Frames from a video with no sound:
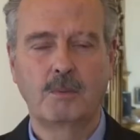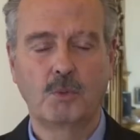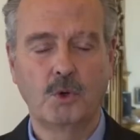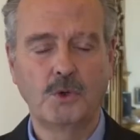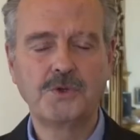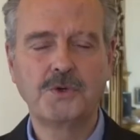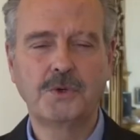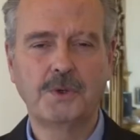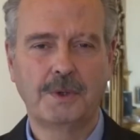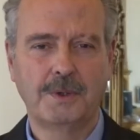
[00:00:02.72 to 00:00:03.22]

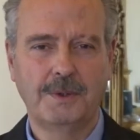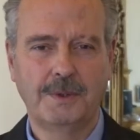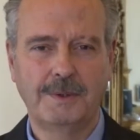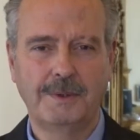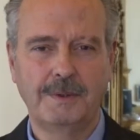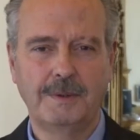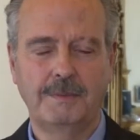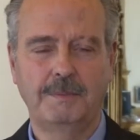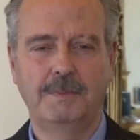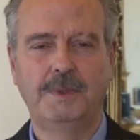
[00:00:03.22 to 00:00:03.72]
Buongiorno,
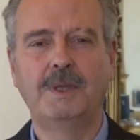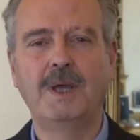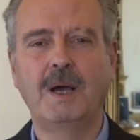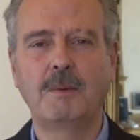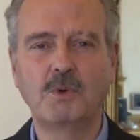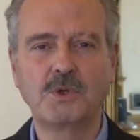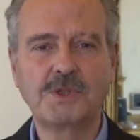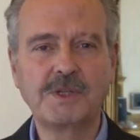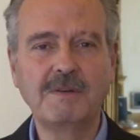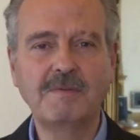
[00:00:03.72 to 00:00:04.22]
mi
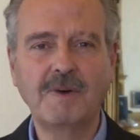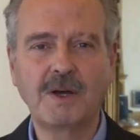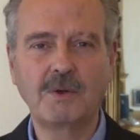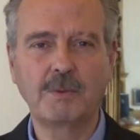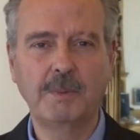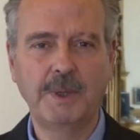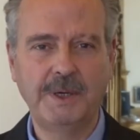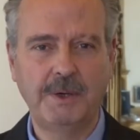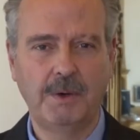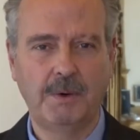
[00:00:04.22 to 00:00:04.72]
chiamo Silvano
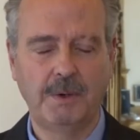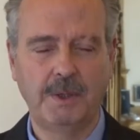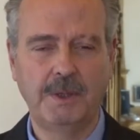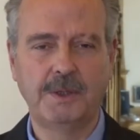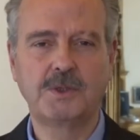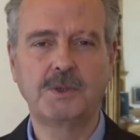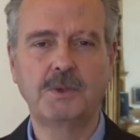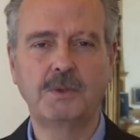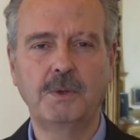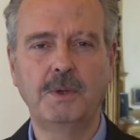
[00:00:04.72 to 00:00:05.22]
Berioli e
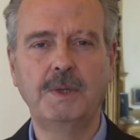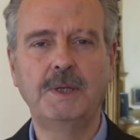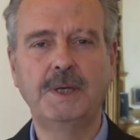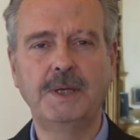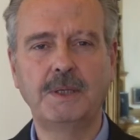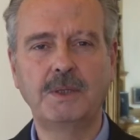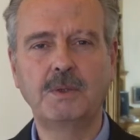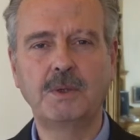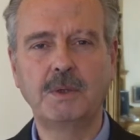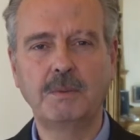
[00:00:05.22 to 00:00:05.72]
sono il
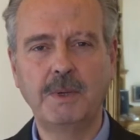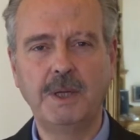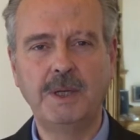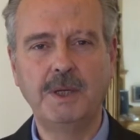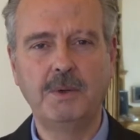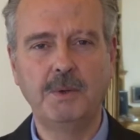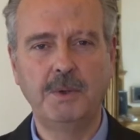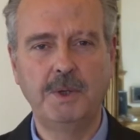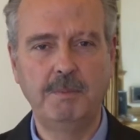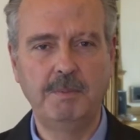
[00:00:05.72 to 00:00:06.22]
direttore
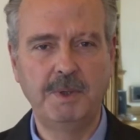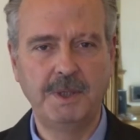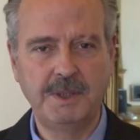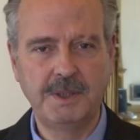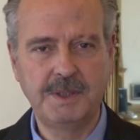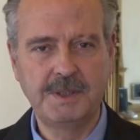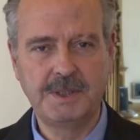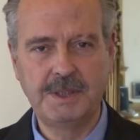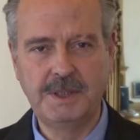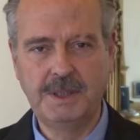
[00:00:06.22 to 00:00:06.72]
medico di
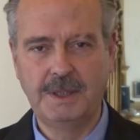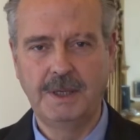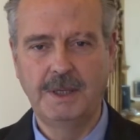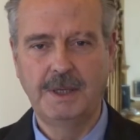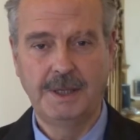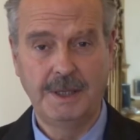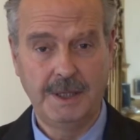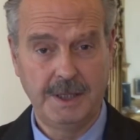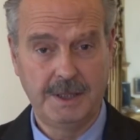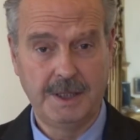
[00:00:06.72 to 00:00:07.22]
PTC
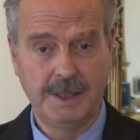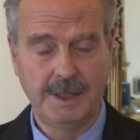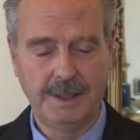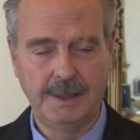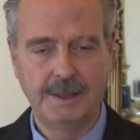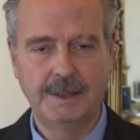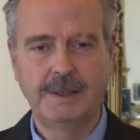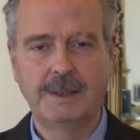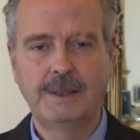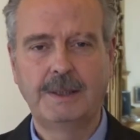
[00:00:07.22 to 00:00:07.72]
Italy.
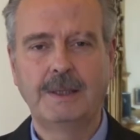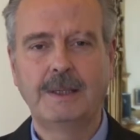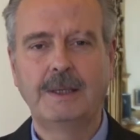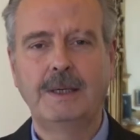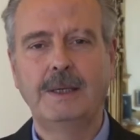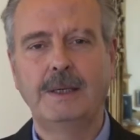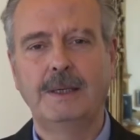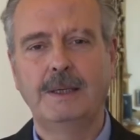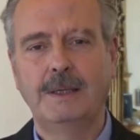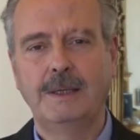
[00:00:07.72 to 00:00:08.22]

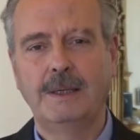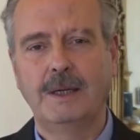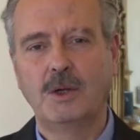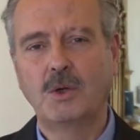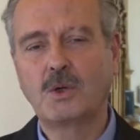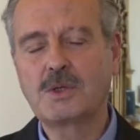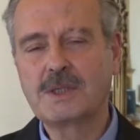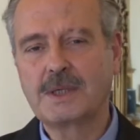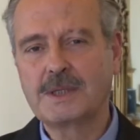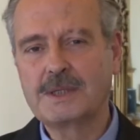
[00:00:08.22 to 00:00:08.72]
Eh, la
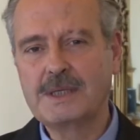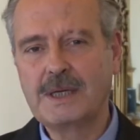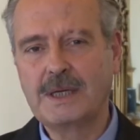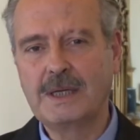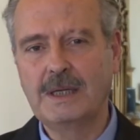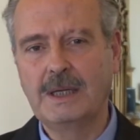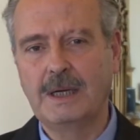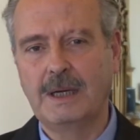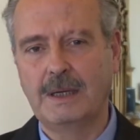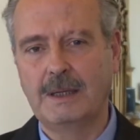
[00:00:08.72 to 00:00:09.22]
nostra
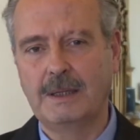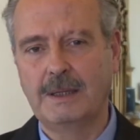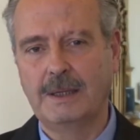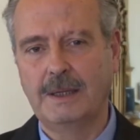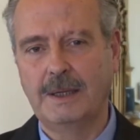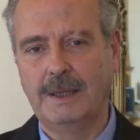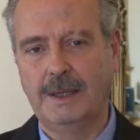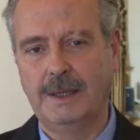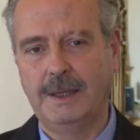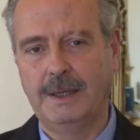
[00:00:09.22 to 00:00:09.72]

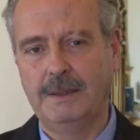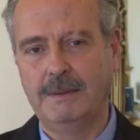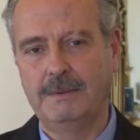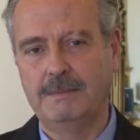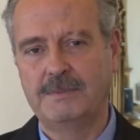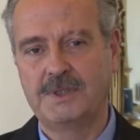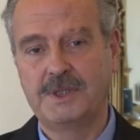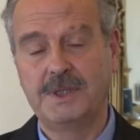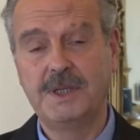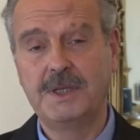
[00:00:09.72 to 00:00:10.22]
azienda è,
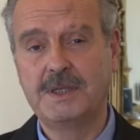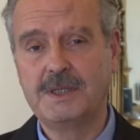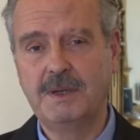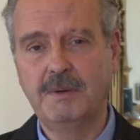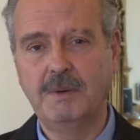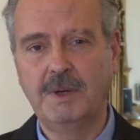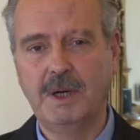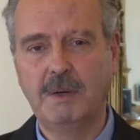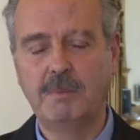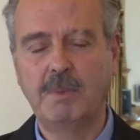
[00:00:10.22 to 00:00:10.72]
si
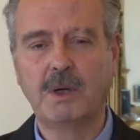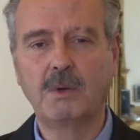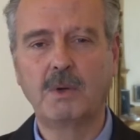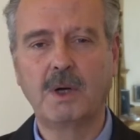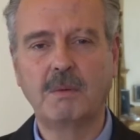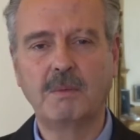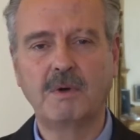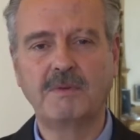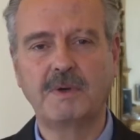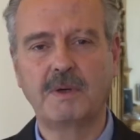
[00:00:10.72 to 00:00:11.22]
distingue nel
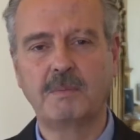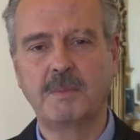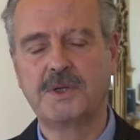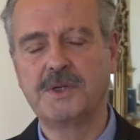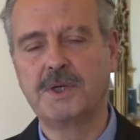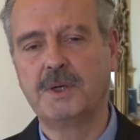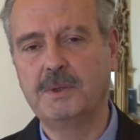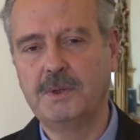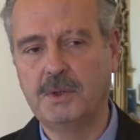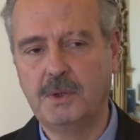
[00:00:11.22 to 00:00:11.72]
panorama
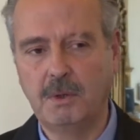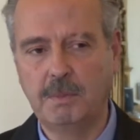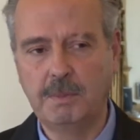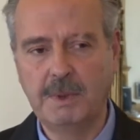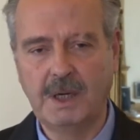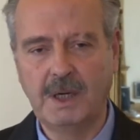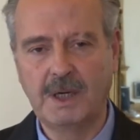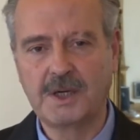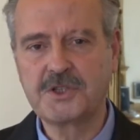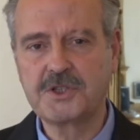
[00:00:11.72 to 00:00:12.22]
farmaceutico
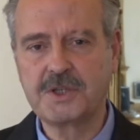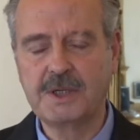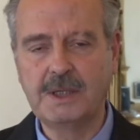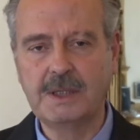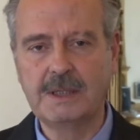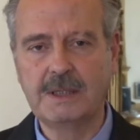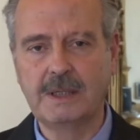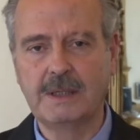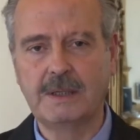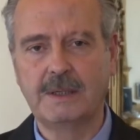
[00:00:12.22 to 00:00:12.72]
per la
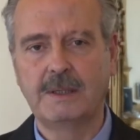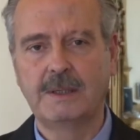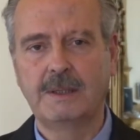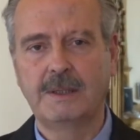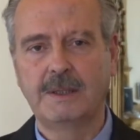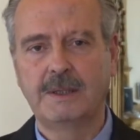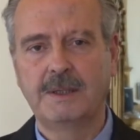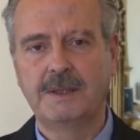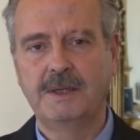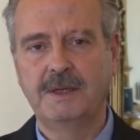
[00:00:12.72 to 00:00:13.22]
scelta
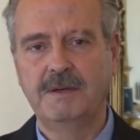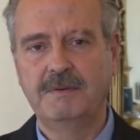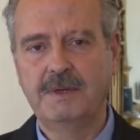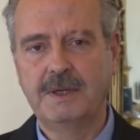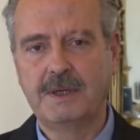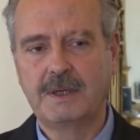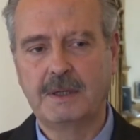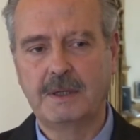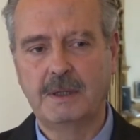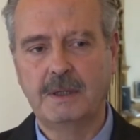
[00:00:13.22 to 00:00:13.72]
di
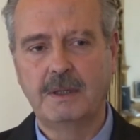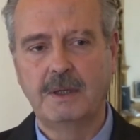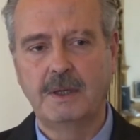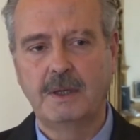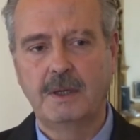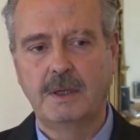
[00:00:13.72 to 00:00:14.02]
aver eh,